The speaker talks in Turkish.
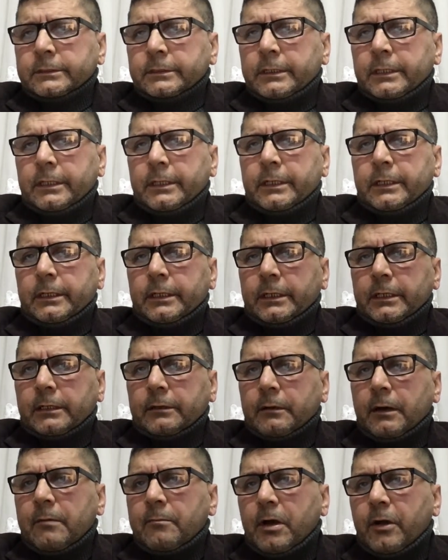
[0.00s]
E,
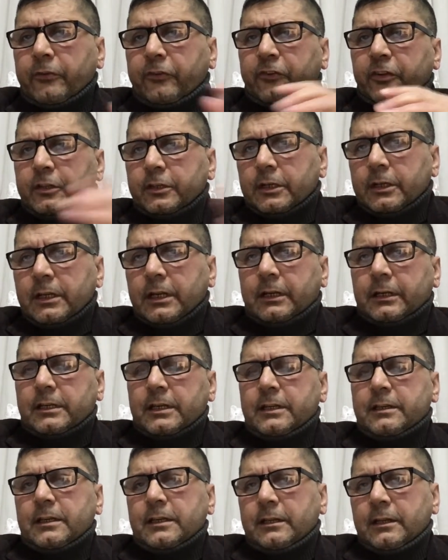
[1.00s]
ama sınırlık
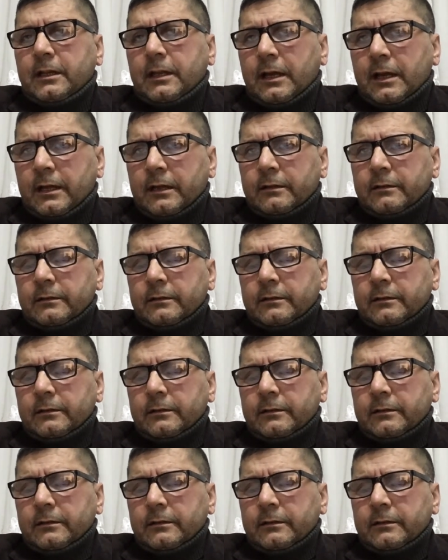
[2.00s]
nedeniyle